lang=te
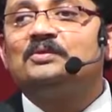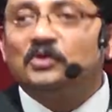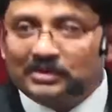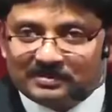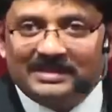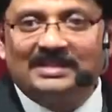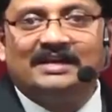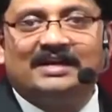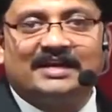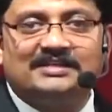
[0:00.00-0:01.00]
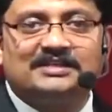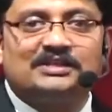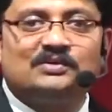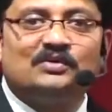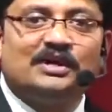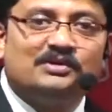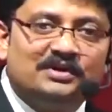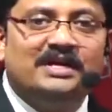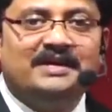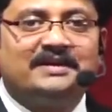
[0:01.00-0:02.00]
కొంతమంది క్రైస్తవులై
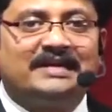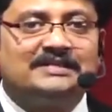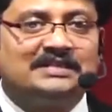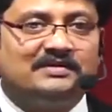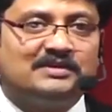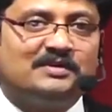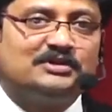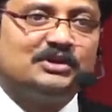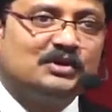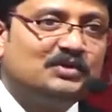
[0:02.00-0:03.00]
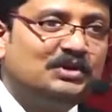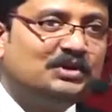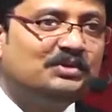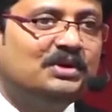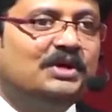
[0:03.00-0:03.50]
ఉండి క్రైస్తవ సమాజంలో ఉంటూ